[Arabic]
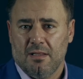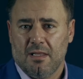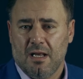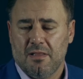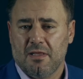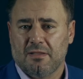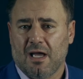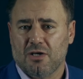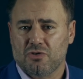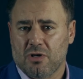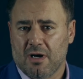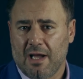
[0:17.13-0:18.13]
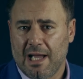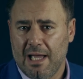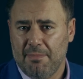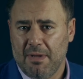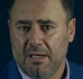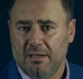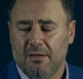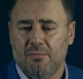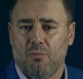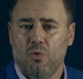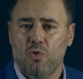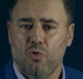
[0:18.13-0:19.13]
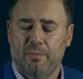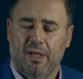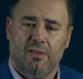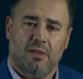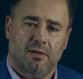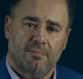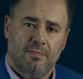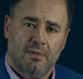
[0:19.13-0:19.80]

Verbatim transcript: ثلاثة عشر عاما منذ البعثة.